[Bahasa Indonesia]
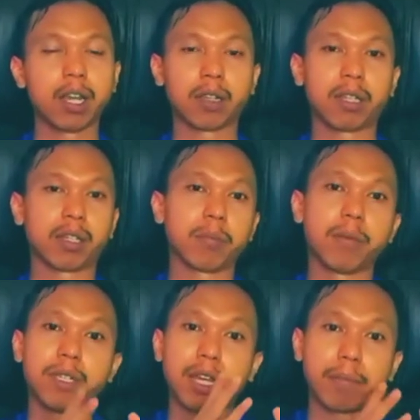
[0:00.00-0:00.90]

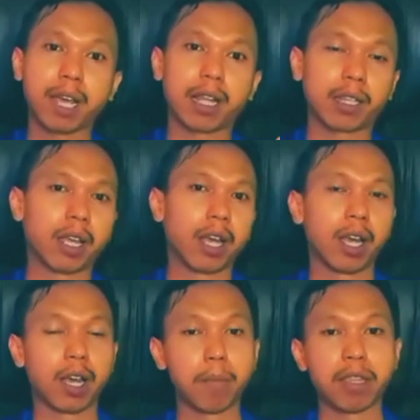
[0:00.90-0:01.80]
teman-teman bisa melihat
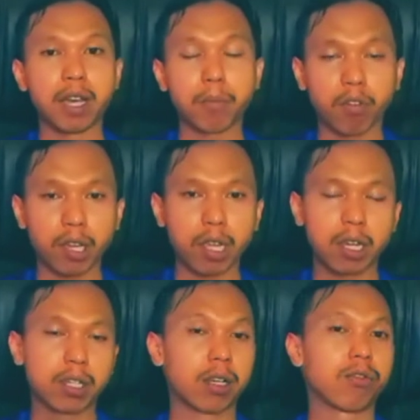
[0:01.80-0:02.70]
banyak proyek yang